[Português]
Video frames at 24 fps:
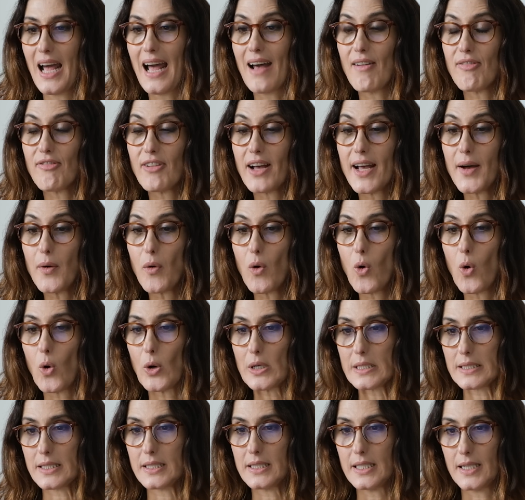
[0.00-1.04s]
Rafael
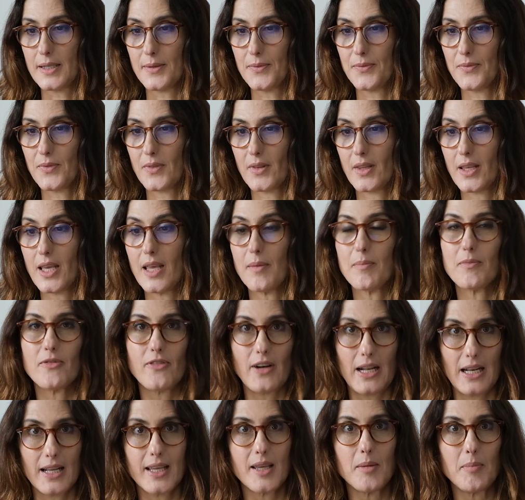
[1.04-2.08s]
Costa que
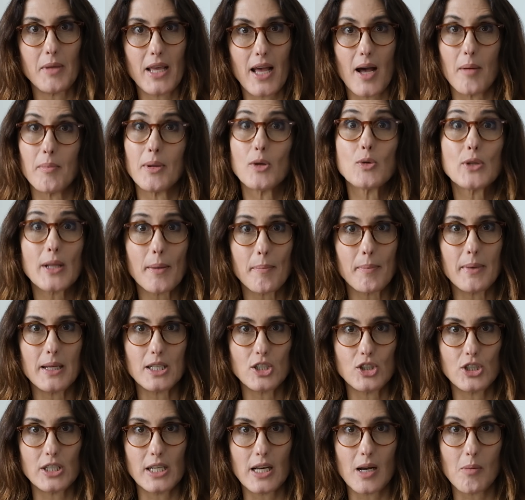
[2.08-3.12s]
fala que me ama. Eu também
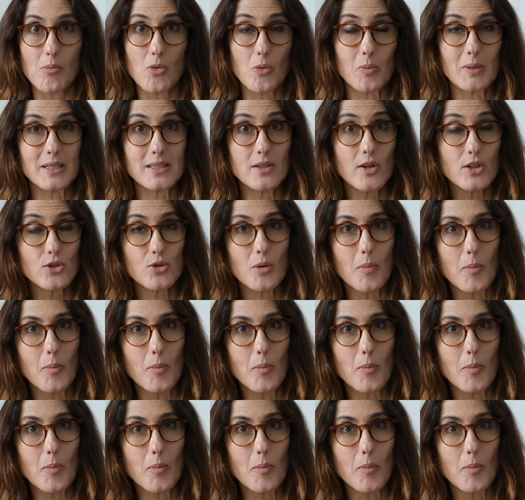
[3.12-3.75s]
te amo, mas eu acho